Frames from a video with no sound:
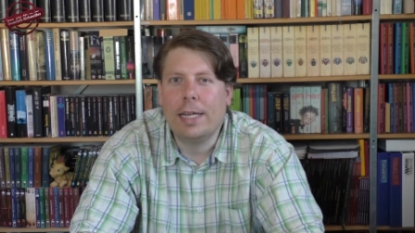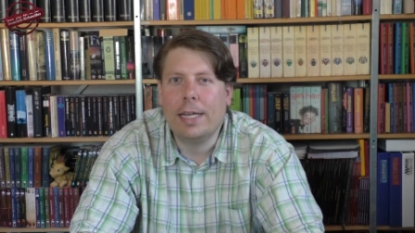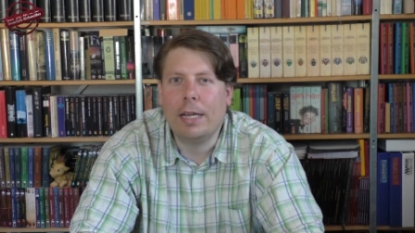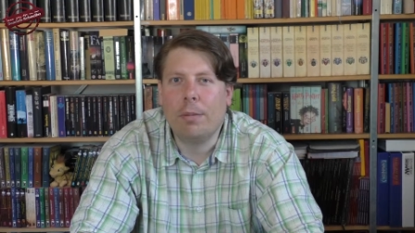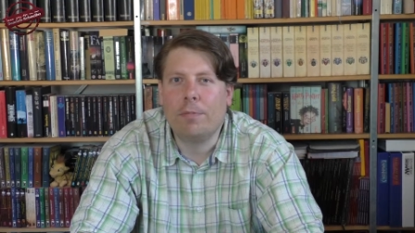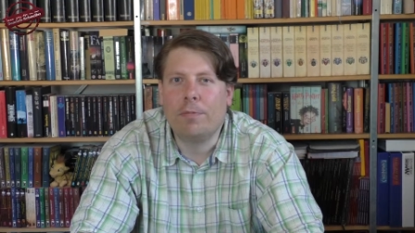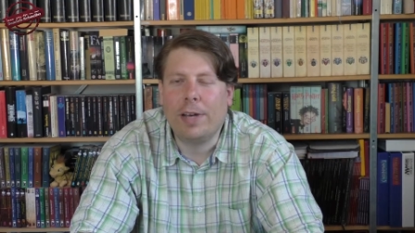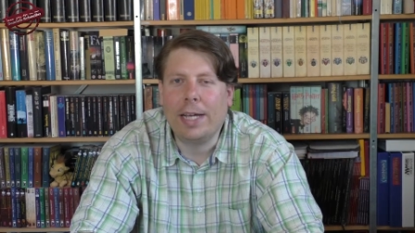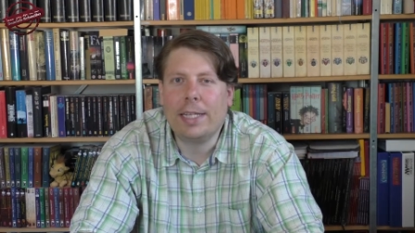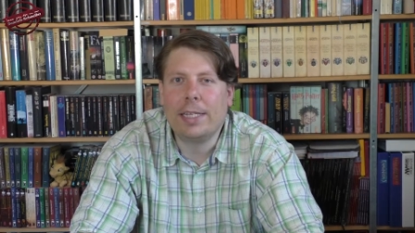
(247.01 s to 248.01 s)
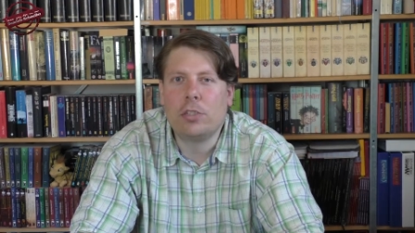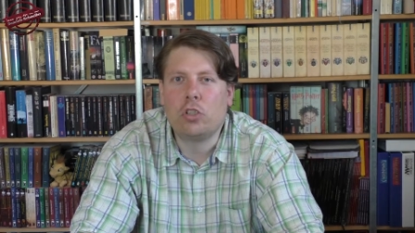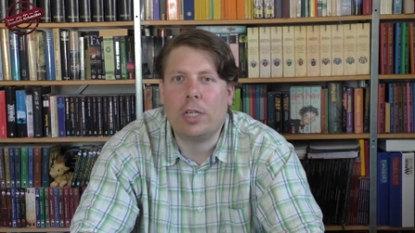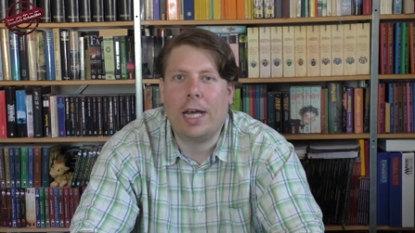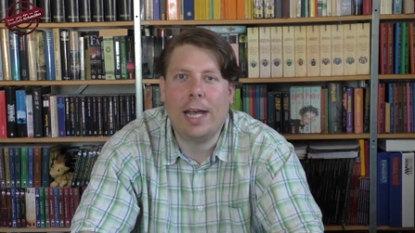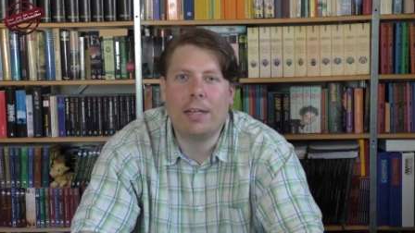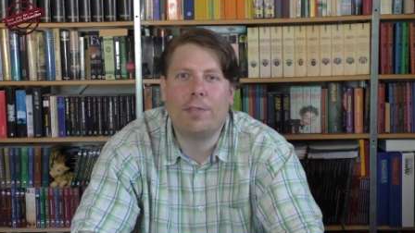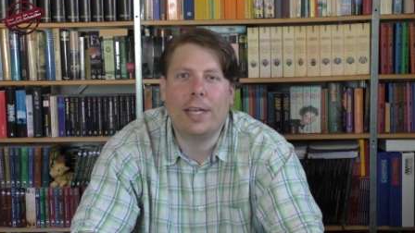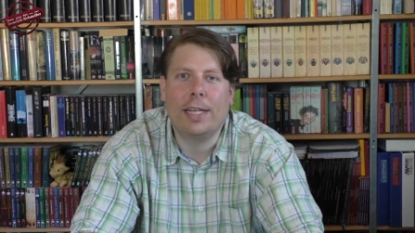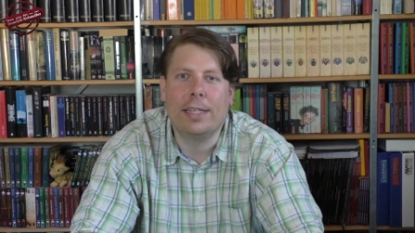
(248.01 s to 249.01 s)
ähm, weiterhin schlagen
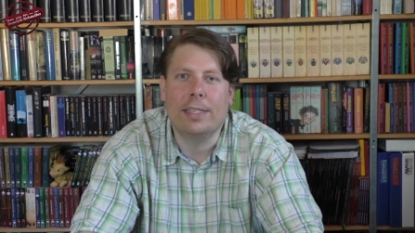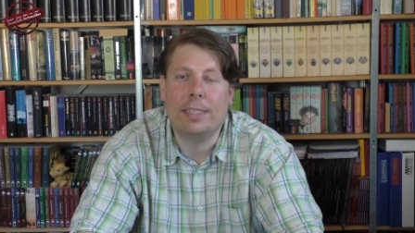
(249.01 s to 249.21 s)
werden.